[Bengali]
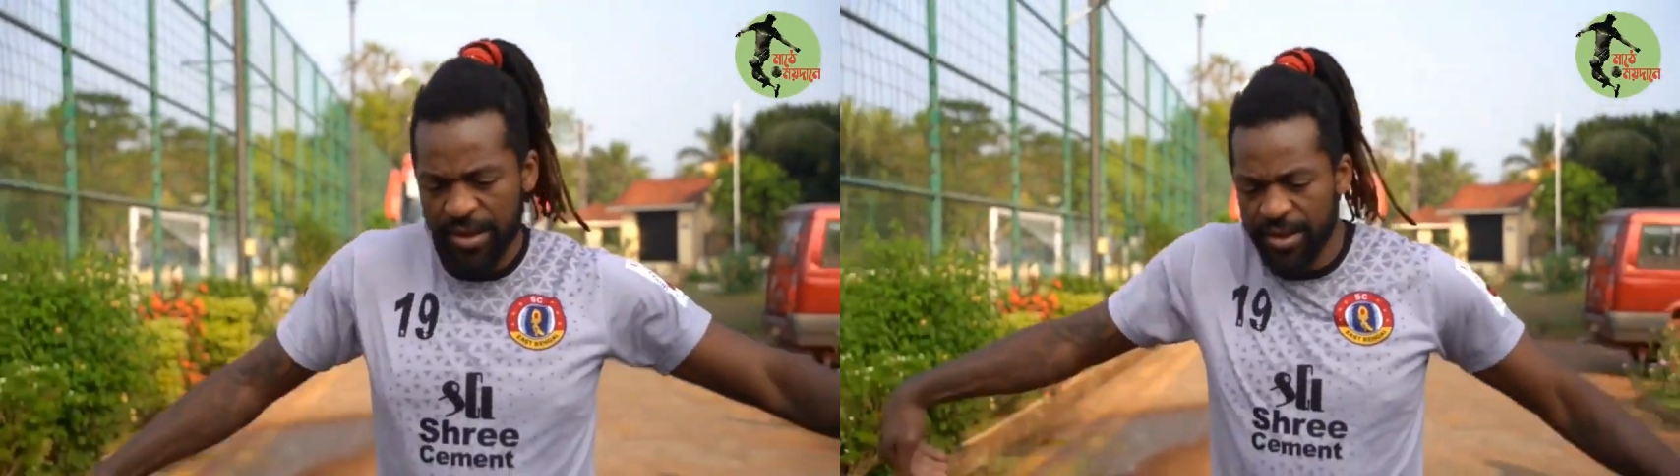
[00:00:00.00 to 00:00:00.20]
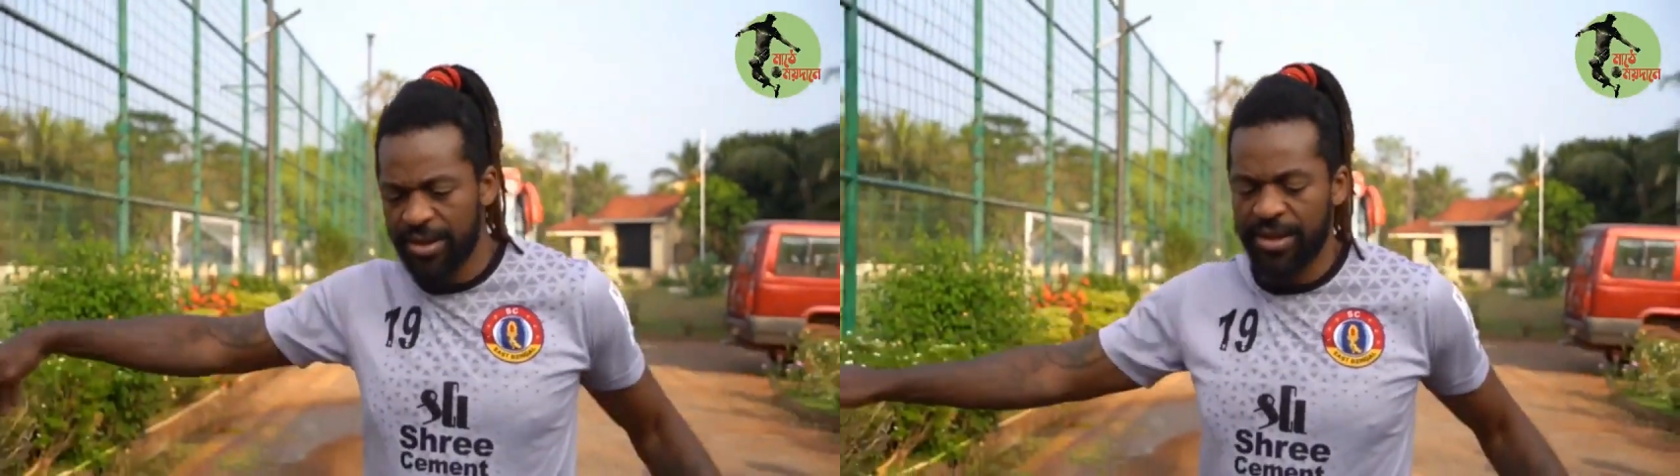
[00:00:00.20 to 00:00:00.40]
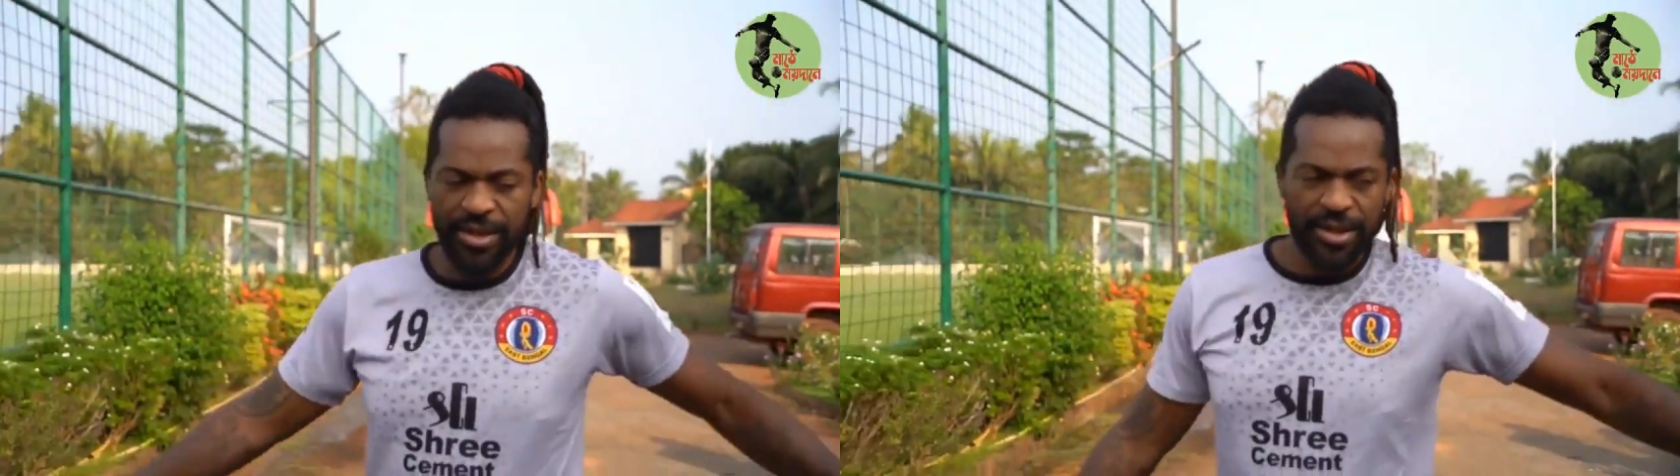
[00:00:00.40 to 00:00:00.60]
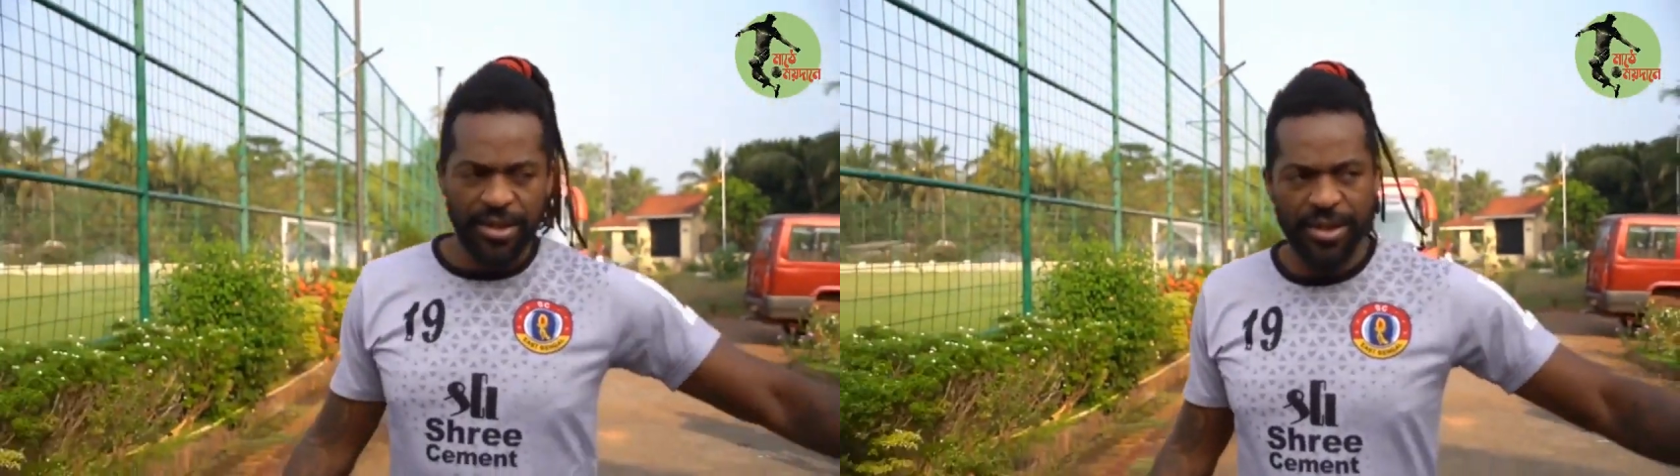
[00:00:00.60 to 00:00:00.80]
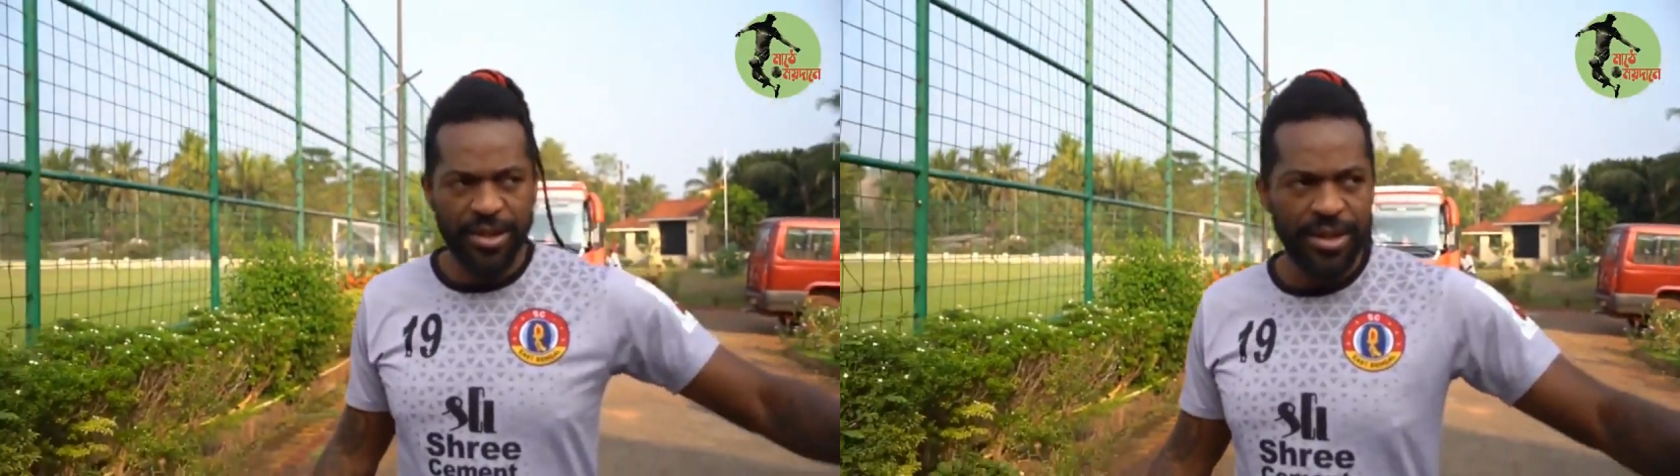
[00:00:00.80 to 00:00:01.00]
ভাবনাচিন্তা
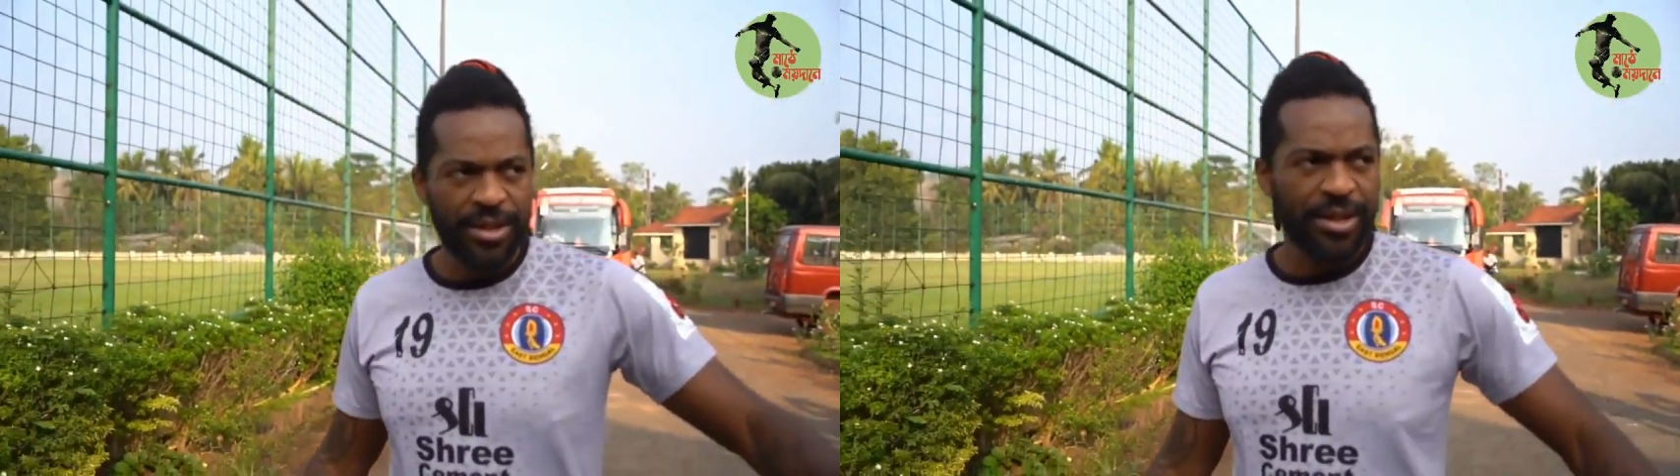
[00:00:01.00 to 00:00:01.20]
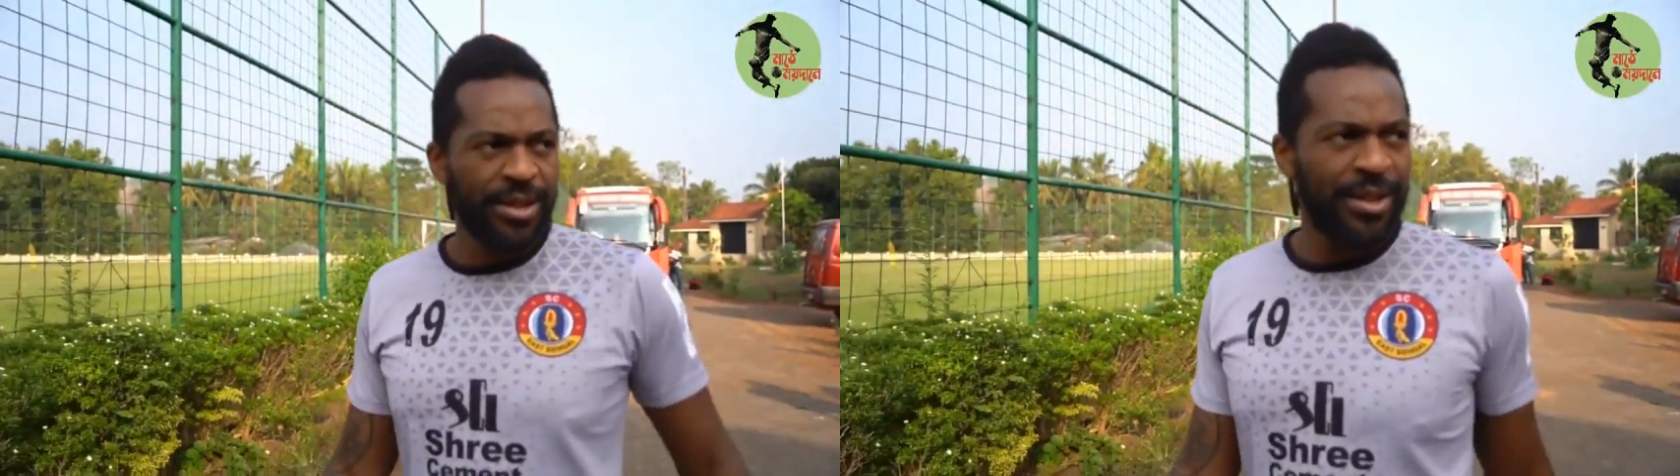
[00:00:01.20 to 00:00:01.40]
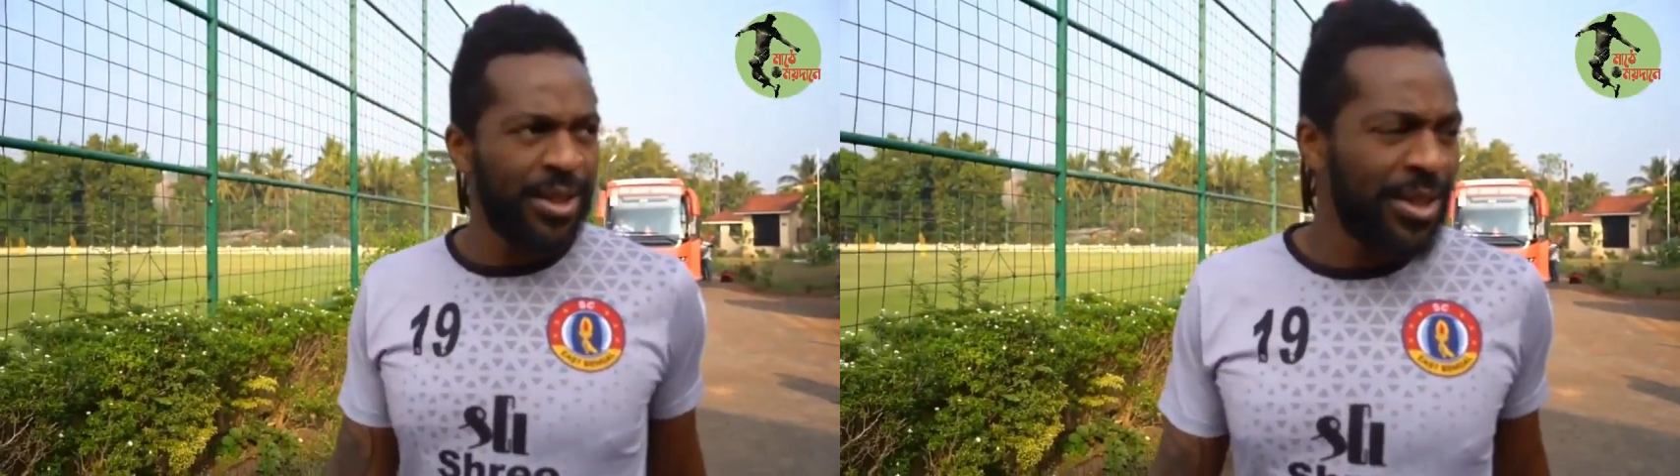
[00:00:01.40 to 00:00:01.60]
শুরু হয়েছে